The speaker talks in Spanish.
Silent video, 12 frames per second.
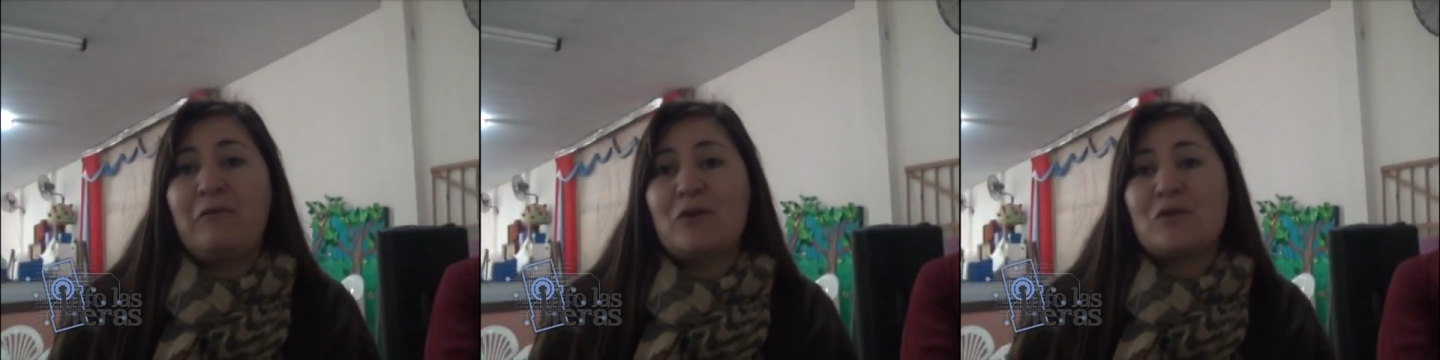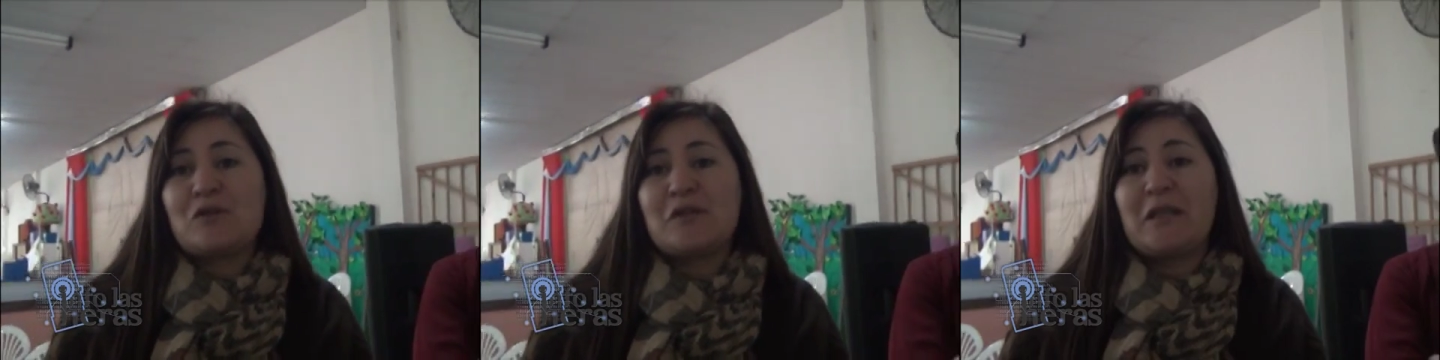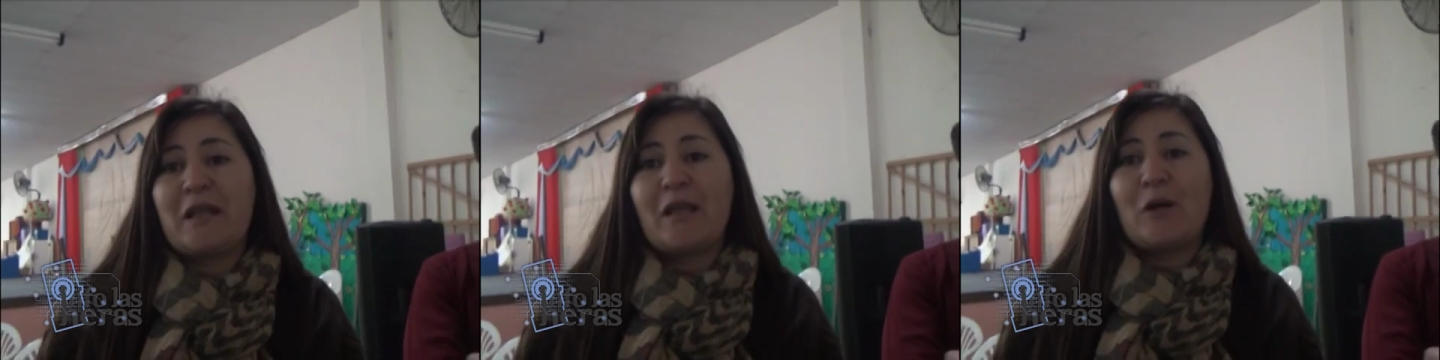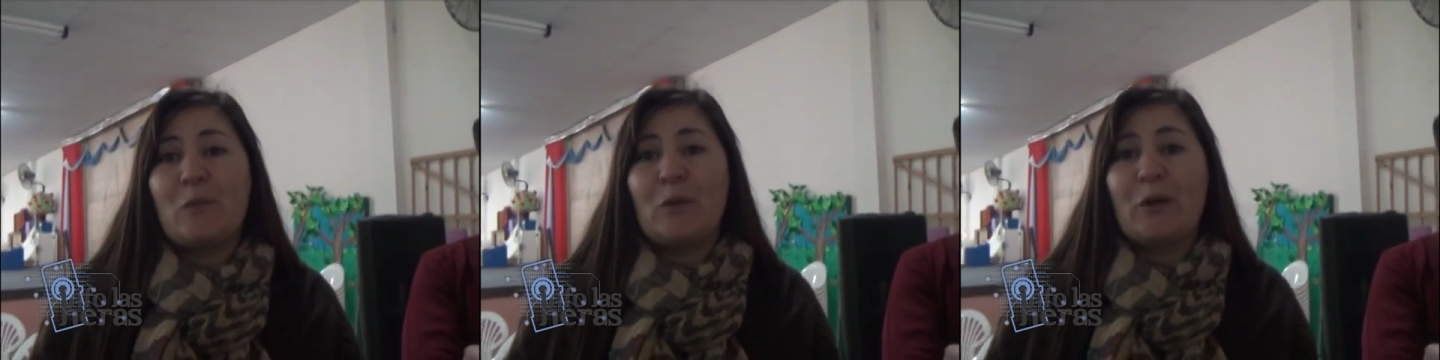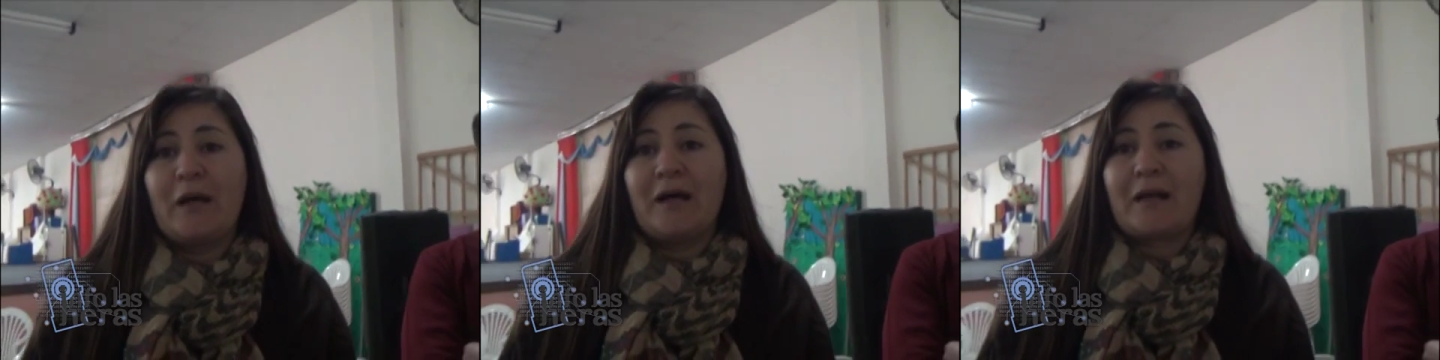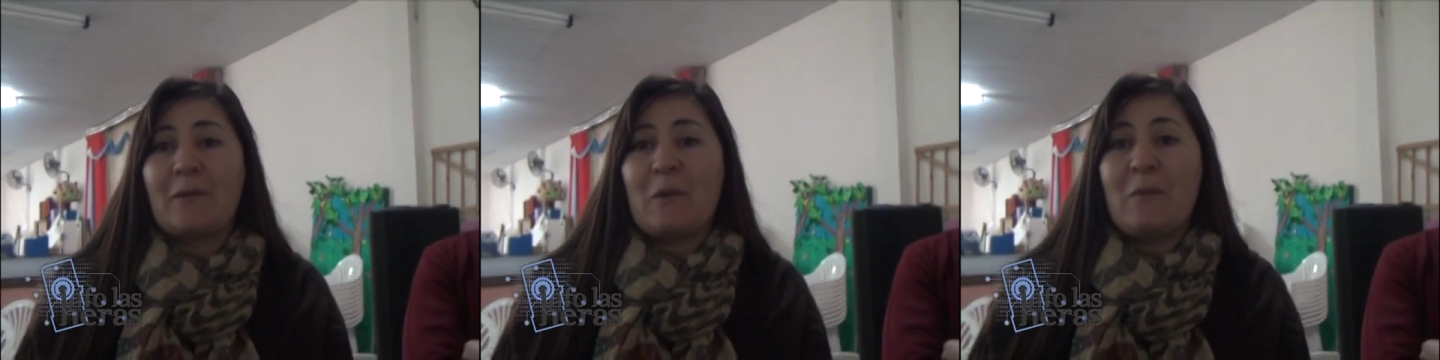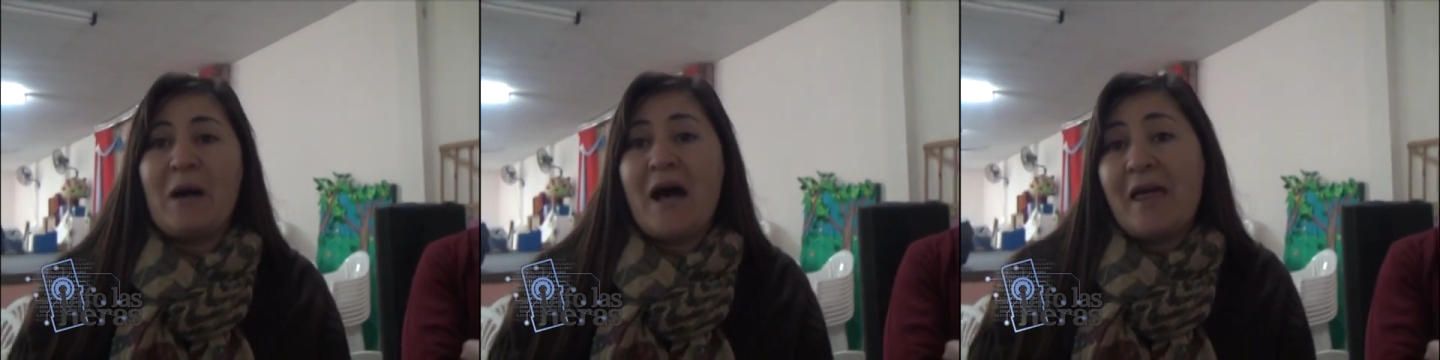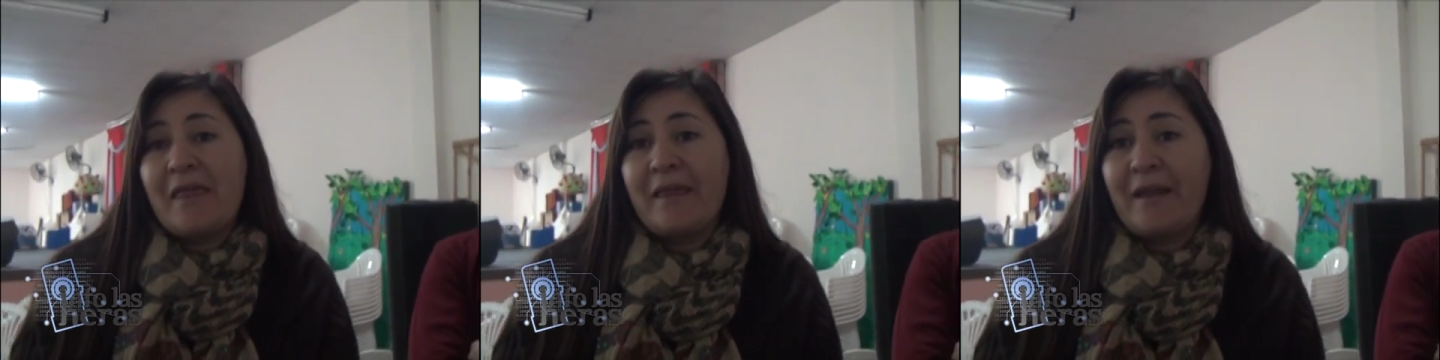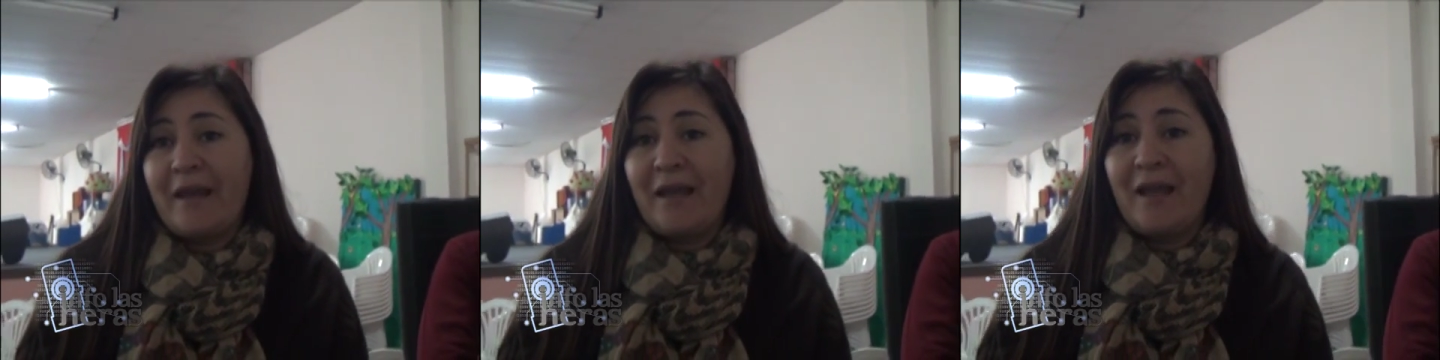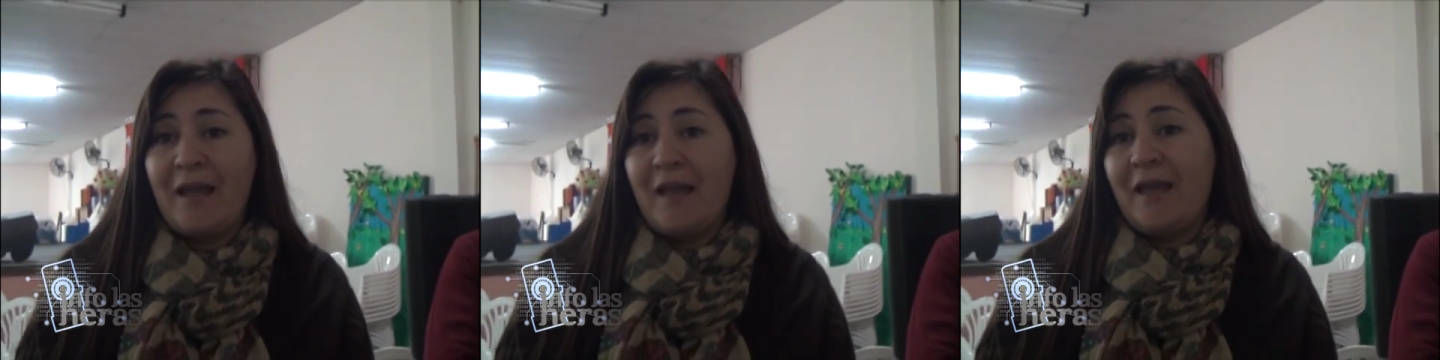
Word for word: fue considerada como la rama madre,